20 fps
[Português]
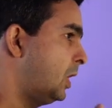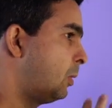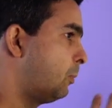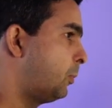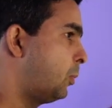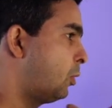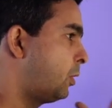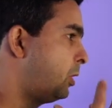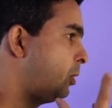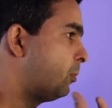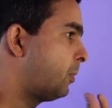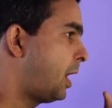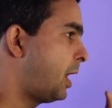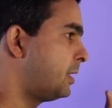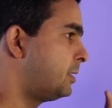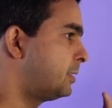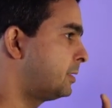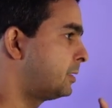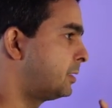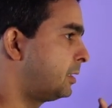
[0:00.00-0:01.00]
um pouquinho
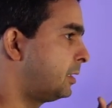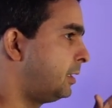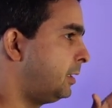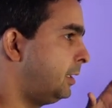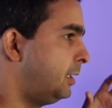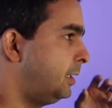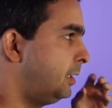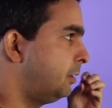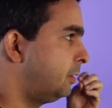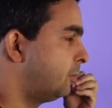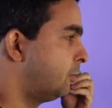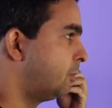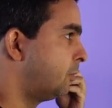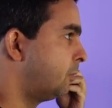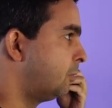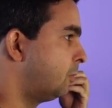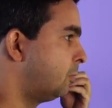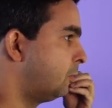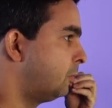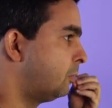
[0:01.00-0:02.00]
mais que
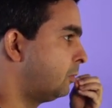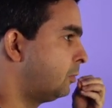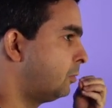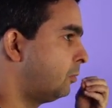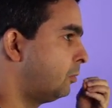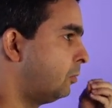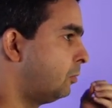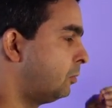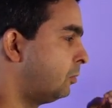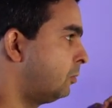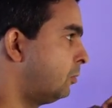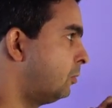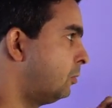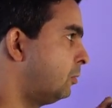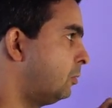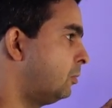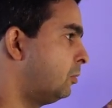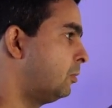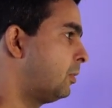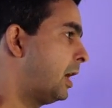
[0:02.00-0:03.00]
o,
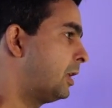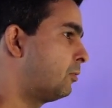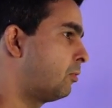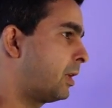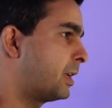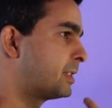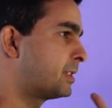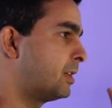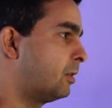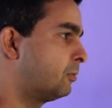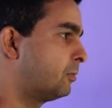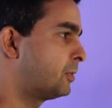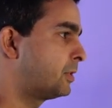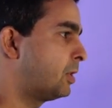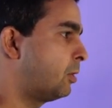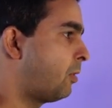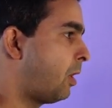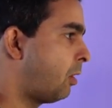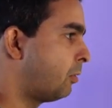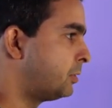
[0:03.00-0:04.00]
o, a duração do
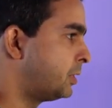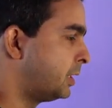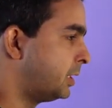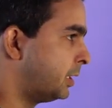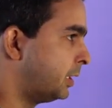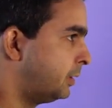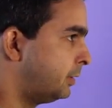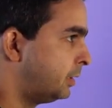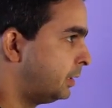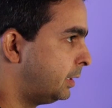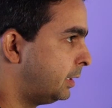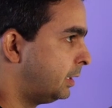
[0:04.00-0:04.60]
seu áudio aí, né?